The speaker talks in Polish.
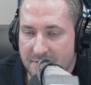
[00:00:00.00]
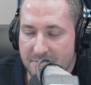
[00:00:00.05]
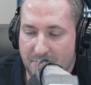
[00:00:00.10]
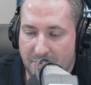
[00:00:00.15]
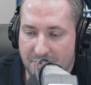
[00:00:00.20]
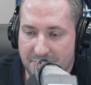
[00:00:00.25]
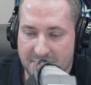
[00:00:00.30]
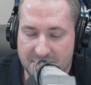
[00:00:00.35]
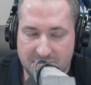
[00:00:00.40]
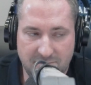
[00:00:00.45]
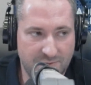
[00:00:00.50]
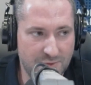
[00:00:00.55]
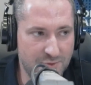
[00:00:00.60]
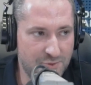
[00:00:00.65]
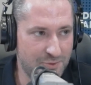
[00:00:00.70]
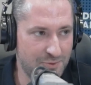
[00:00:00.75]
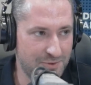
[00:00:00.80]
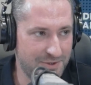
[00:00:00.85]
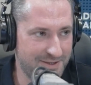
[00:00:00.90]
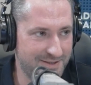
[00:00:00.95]
modne słowo
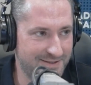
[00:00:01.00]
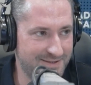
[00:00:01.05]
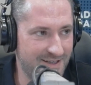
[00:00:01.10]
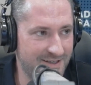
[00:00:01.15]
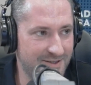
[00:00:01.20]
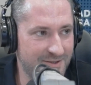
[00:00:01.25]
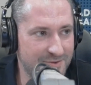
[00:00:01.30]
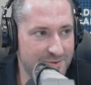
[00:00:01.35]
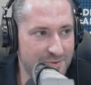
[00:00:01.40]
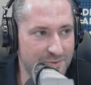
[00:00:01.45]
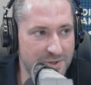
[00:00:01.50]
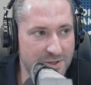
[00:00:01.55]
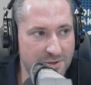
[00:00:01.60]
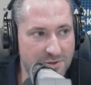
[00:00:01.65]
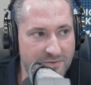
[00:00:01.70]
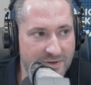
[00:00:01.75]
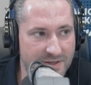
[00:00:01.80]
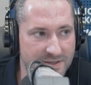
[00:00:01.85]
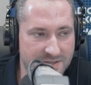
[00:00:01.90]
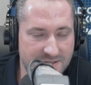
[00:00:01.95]
tuning, tak, o
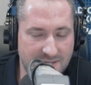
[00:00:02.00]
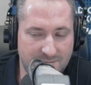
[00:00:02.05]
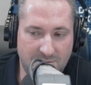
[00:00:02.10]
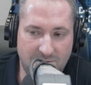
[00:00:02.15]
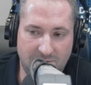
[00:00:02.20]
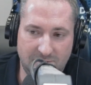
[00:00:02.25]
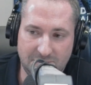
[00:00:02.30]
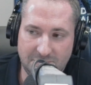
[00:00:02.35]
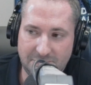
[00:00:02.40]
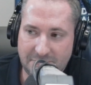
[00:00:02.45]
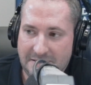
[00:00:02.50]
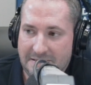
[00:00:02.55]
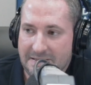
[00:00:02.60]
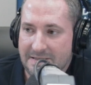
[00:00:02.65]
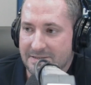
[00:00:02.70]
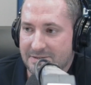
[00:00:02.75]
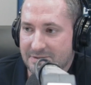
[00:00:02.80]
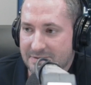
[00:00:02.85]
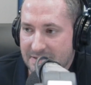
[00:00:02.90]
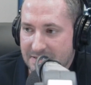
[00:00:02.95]
tuningowanie samochodów,
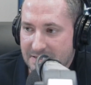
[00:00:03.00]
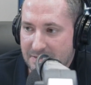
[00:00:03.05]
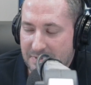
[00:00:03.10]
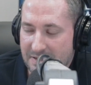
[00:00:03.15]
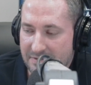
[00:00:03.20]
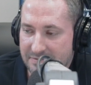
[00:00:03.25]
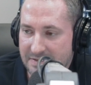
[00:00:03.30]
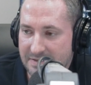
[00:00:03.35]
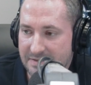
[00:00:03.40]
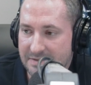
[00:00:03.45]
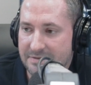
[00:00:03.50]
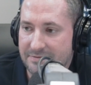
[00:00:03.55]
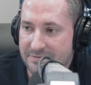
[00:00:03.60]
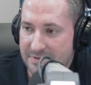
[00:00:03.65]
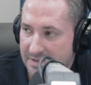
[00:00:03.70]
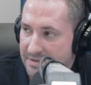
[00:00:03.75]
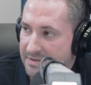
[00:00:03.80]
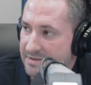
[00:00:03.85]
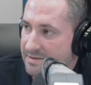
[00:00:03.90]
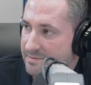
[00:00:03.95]
to tak naprawdę
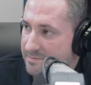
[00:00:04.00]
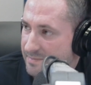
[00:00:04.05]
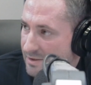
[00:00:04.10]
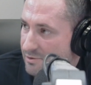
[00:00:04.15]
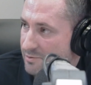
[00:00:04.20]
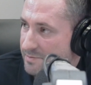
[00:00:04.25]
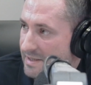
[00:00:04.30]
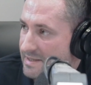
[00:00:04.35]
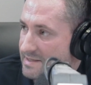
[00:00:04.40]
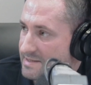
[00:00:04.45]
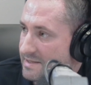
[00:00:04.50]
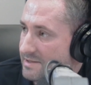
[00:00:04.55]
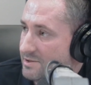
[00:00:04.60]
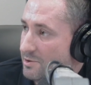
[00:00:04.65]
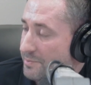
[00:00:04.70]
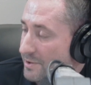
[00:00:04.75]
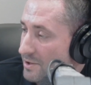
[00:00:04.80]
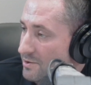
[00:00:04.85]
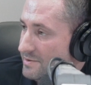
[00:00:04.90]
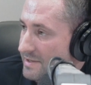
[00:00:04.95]
wtedy miało miejsce.
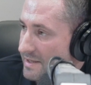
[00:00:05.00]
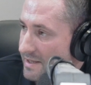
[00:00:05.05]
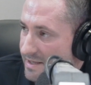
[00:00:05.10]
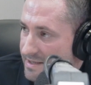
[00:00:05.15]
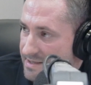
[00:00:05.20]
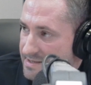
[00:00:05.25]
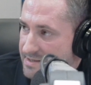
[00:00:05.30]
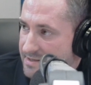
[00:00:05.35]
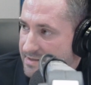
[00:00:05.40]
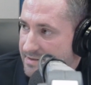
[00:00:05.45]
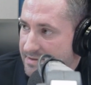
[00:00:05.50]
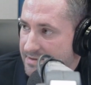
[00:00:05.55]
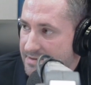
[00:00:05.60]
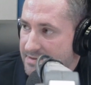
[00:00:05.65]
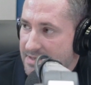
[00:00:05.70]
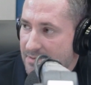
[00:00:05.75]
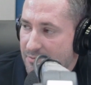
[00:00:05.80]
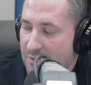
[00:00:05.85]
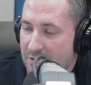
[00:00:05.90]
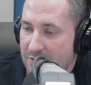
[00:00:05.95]
Dopiero teraz e,
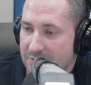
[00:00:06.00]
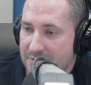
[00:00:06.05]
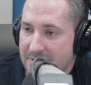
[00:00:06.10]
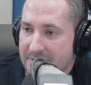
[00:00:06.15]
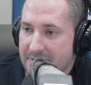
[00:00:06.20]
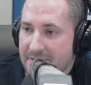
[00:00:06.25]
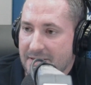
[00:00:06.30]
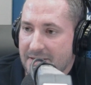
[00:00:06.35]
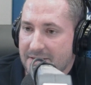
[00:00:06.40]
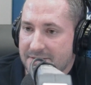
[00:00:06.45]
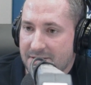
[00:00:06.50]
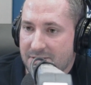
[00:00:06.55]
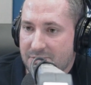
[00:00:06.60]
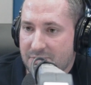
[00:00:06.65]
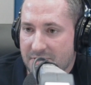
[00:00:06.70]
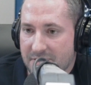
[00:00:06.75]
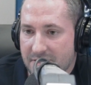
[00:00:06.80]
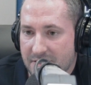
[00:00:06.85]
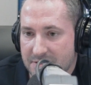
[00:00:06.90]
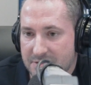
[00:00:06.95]
samochody, te,
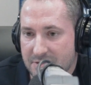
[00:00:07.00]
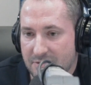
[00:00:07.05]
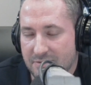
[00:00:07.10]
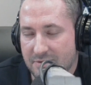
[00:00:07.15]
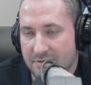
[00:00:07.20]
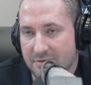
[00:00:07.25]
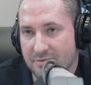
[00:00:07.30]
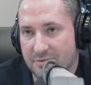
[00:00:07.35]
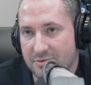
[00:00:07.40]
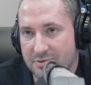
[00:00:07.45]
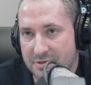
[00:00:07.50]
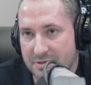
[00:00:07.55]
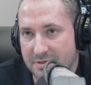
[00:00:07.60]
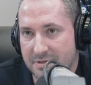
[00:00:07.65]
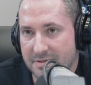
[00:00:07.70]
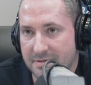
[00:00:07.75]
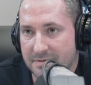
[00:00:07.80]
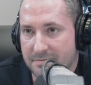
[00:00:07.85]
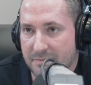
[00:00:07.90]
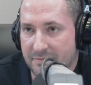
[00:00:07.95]
które jeżdżą, no już e,
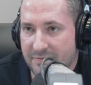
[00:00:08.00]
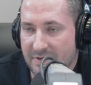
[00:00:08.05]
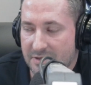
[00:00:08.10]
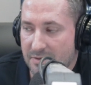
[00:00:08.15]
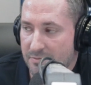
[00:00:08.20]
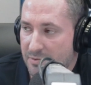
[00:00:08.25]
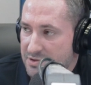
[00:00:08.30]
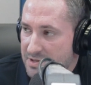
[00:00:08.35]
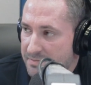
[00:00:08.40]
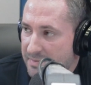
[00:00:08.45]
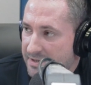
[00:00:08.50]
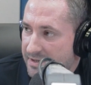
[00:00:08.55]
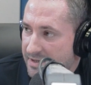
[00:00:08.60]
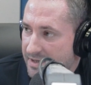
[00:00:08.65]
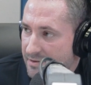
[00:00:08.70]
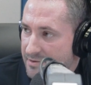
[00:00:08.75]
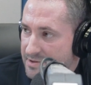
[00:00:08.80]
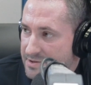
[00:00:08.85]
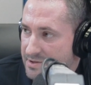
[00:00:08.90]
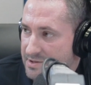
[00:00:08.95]
wiadomo, że
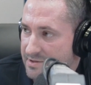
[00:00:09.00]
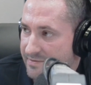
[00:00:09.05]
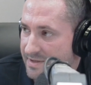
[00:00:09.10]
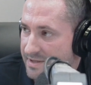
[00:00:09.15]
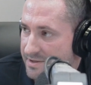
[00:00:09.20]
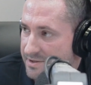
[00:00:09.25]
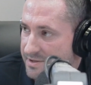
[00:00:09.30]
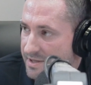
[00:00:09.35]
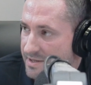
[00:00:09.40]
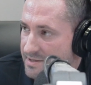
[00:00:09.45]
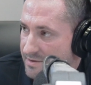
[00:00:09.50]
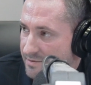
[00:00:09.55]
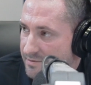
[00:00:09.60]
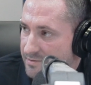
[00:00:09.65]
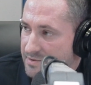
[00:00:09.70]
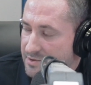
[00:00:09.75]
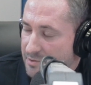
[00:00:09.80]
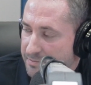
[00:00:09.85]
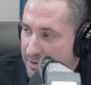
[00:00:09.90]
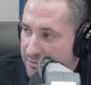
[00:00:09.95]
materiały stosowane plany dzisiaj
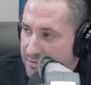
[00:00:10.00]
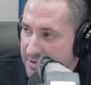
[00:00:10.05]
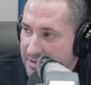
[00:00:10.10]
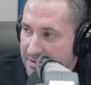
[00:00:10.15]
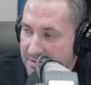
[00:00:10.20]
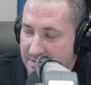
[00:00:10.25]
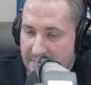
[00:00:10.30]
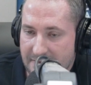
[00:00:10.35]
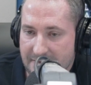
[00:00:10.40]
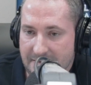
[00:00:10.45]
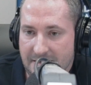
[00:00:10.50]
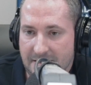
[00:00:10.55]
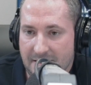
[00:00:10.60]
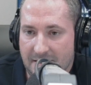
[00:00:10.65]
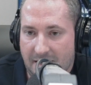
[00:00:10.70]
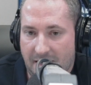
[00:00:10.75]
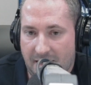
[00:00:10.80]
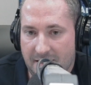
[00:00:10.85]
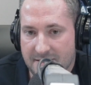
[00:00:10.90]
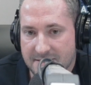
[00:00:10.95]
są zupełnie inne,
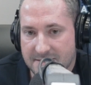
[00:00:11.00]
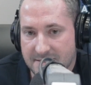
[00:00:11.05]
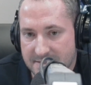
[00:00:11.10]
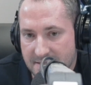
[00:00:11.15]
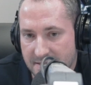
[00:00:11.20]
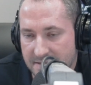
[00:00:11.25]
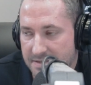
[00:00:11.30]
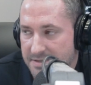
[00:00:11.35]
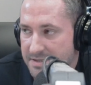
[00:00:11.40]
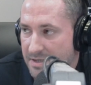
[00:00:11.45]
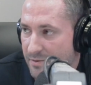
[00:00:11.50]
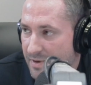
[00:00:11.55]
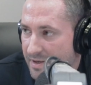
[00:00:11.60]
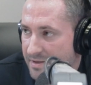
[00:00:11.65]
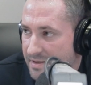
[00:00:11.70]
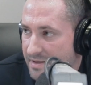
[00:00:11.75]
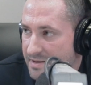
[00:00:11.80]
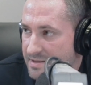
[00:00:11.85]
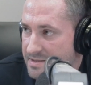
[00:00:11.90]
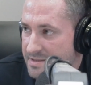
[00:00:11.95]
ale zasada
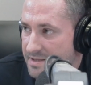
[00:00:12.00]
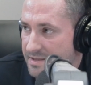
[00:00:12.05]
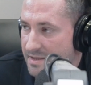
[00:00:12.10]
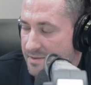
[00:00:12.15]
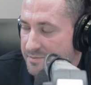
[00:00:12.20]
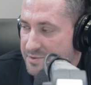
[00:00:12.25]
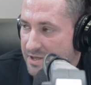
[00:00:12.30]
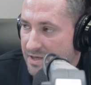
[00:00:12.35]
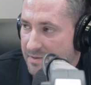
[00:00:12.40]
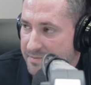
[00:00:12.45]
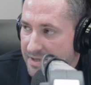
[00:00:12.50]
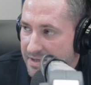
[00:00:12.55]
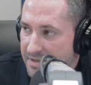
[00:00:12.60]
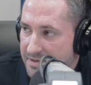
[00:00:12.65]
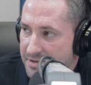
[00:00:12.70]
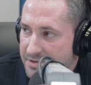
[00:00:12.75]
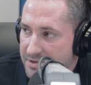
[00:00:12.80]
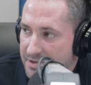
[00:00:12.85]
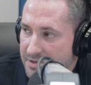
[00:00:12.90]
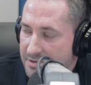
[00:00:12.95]
działania i zasada przerabiania
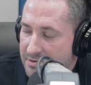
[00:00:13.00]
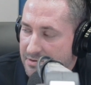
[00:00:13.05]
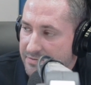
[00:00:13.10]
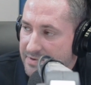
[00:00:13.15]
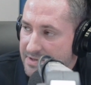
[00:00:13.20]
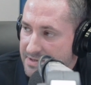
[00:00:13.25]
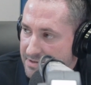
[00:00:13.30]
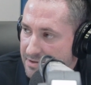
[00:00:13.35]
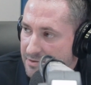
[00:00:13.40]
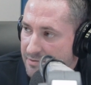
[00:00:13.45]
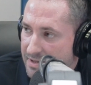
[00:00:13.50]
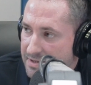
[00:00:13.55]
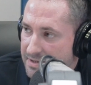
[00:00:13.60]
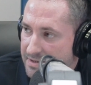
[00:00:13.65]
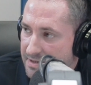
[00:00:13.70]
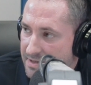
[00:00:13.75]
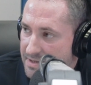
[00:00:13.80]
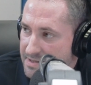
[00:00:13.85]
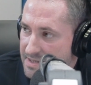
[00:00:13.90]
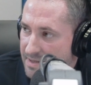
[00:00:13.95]
tych silników jest dokładnie
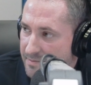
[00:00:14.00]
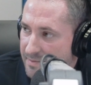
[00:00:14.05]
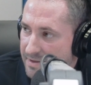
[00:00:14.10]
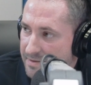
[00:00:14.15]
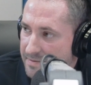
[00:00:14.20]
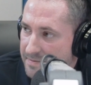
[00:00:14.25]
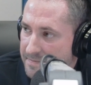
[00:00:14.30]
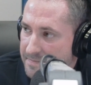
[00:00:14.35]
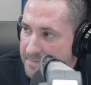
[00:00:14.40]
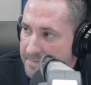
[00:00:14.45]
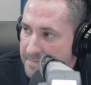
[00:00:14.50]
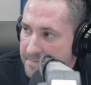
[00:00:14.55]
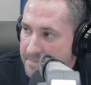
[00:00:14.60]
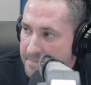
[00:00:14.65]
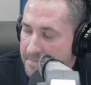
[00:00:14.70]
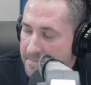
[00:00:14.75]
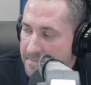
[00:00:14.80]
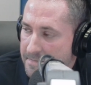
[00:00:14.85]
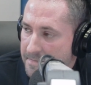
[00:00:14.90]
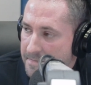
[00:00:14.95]
taka sama. E,
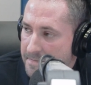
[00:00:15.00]
tak,